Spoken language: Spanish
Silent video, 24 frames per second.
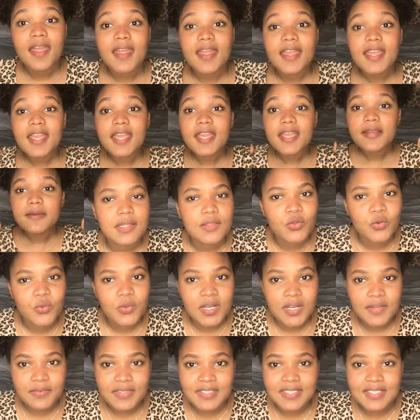Y tuve
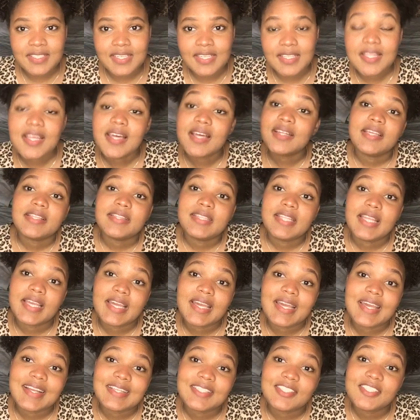la facilidad de
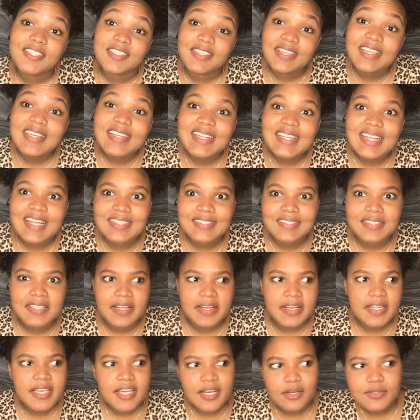que chin las
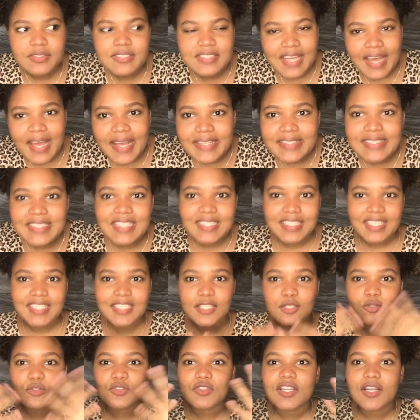tenía, o sea, esa tienda
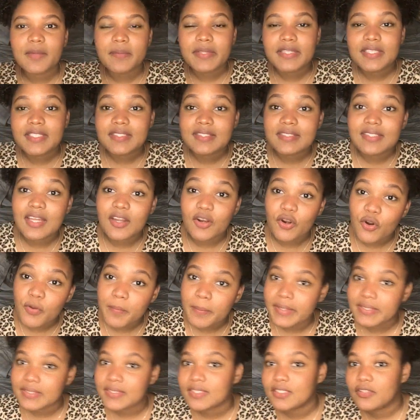no solamente es de
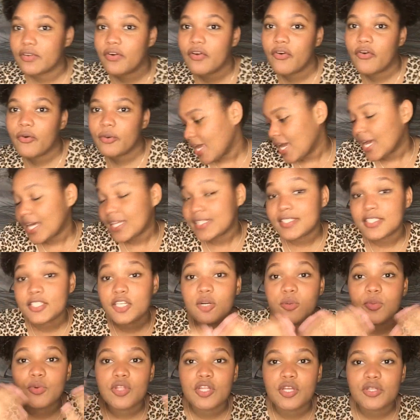ropa, sino así
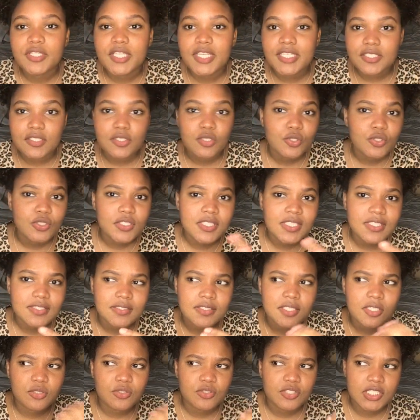como de otras cosas,
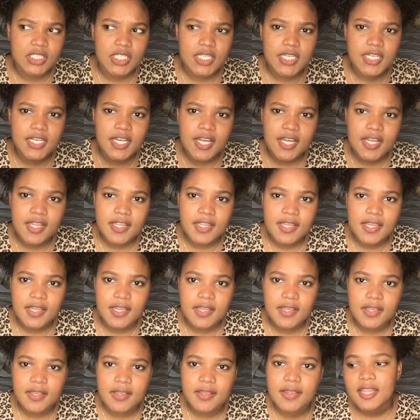de cocina,
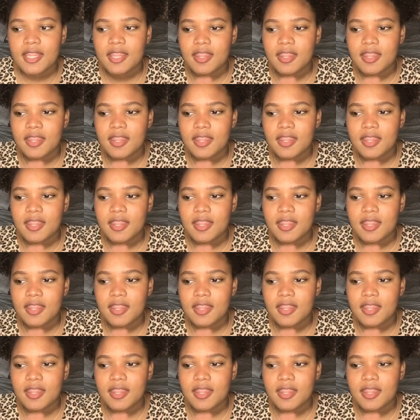de,